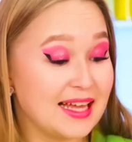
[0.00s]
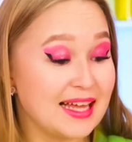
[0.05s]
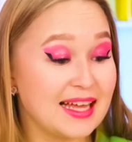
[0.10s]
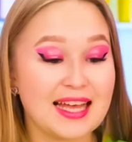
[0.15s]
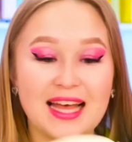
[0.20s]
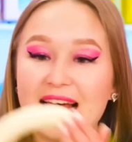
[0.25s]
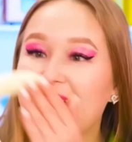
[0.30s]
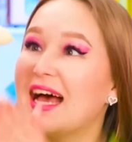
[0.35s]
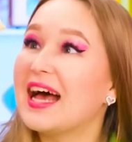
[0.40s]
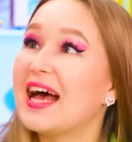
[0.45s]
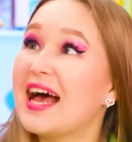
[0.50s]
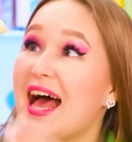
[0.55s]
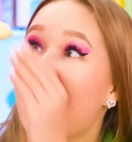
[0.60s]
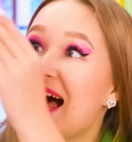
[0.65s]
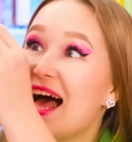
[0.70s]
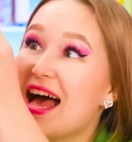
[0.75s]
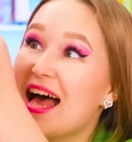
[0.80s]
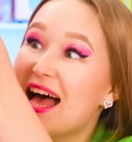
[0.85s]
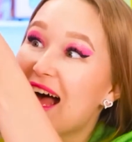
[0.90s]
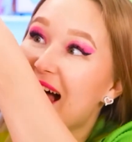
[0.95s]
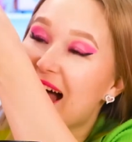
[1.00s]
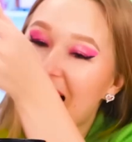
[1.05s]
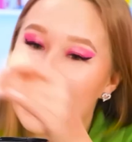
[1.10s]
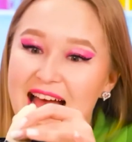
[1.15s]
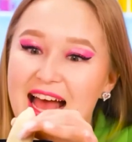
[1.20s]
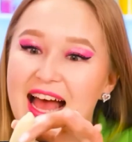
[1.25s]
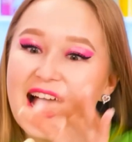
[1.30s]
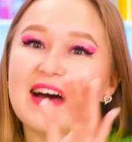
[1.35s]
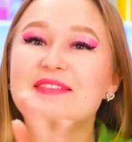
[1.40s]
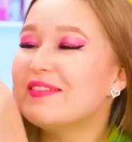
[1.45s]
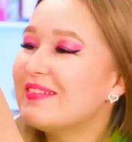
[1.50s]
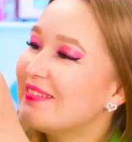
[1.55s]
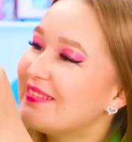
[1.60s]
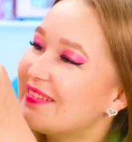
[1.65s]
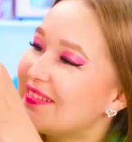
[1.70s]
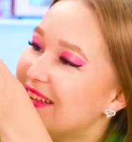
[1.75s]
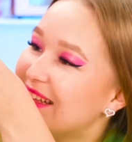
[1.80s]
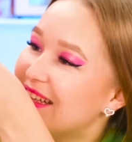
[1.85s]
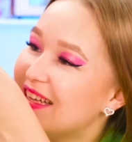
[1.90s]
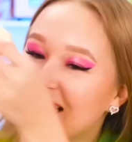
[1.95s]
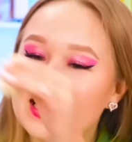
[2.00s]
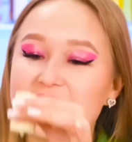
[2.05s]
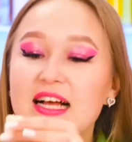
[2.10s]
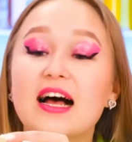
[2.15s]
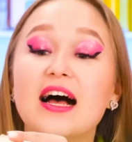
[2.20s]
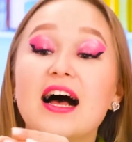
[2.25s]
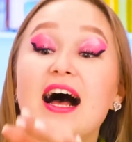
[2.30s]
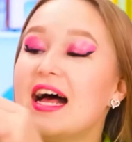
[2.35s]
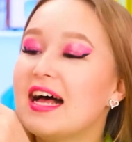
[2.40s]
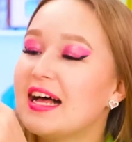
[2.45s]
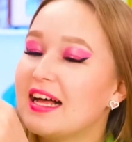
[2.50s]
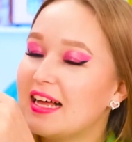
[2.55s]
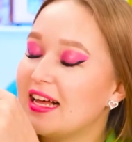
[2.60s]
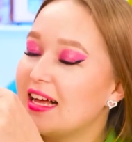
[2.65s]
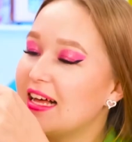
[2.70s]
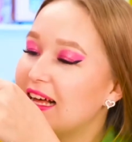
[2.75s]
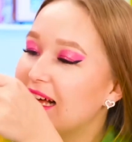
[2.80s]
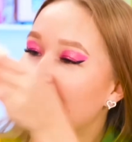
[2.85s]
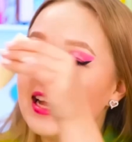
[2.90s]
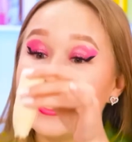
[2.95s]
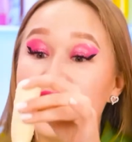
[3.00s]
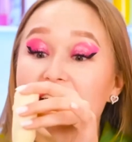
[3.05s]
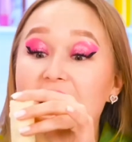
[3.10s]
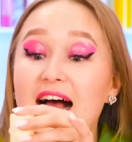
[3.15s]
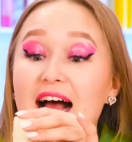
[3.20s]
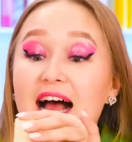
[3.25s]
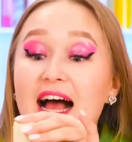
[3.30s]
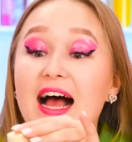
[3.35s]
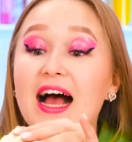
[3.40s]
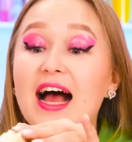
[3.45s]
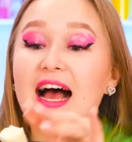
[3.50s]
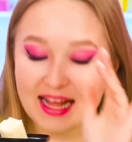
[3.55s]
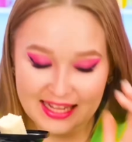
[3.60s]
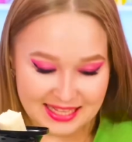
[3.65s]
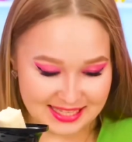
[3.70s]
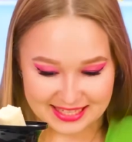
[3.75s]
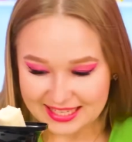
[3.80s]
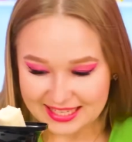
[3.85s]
Lalu, aku akan membuat yang kuning dari pisang. Wah, ini sangat keren.